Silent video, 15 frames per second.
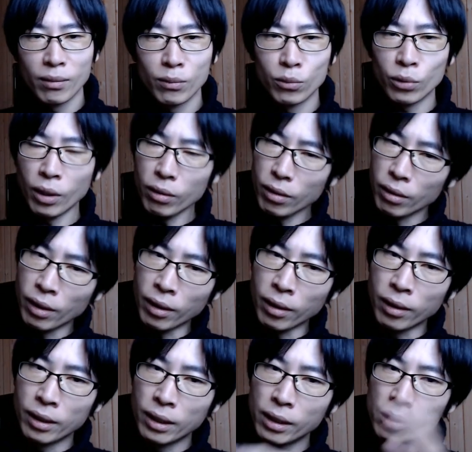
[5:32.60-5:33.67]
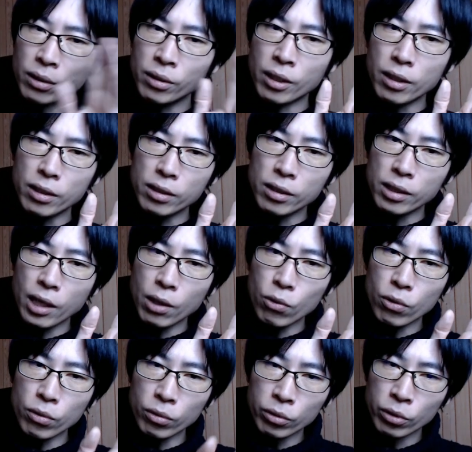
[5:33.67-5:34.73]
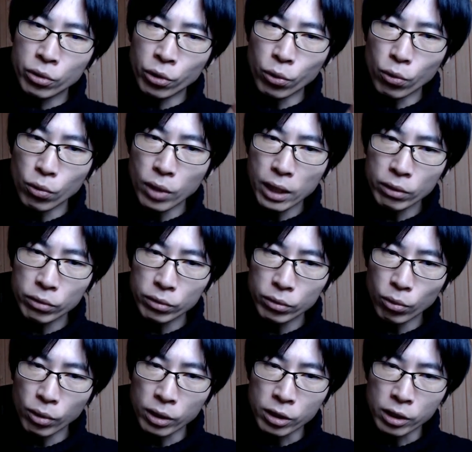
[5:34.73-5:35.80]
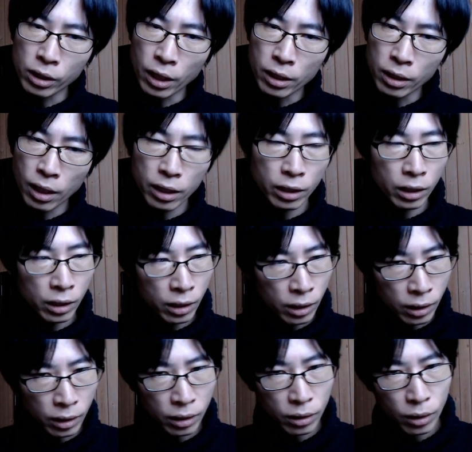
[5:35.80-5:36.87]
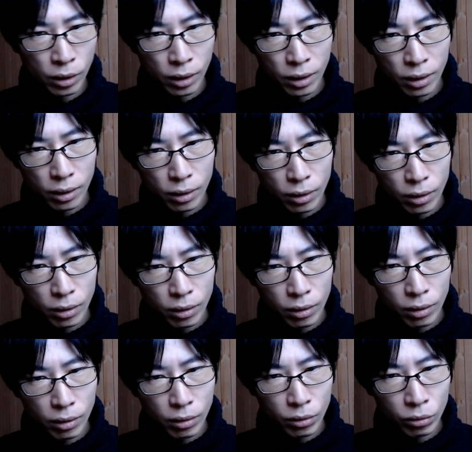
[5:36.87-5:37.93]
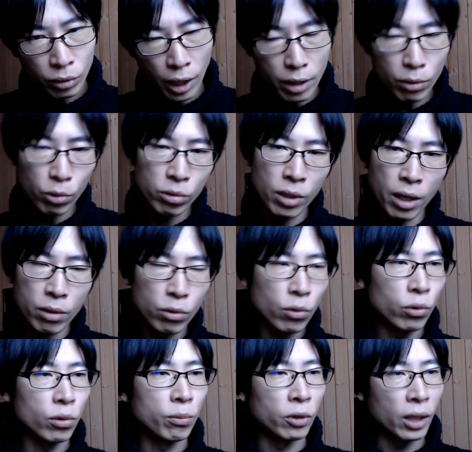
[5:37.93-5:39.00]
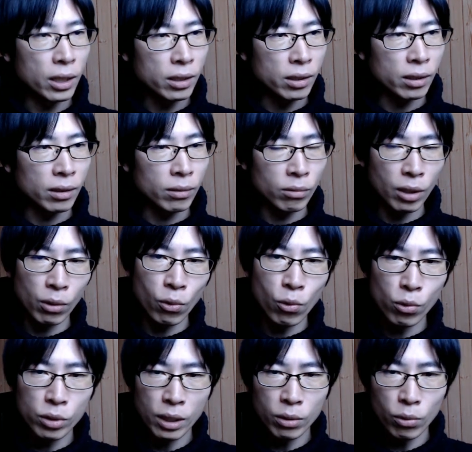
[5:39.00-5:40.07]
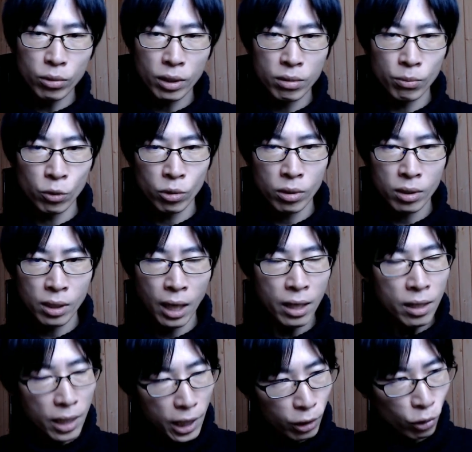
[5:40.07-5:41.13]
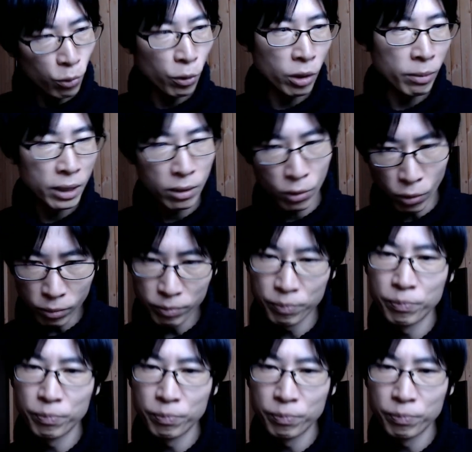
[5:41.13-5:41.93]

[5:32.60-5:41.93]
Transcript: ただね政治家を脅迫とかしない限り逮捕されることもないしこんな口座凍結もされないと思いますよ、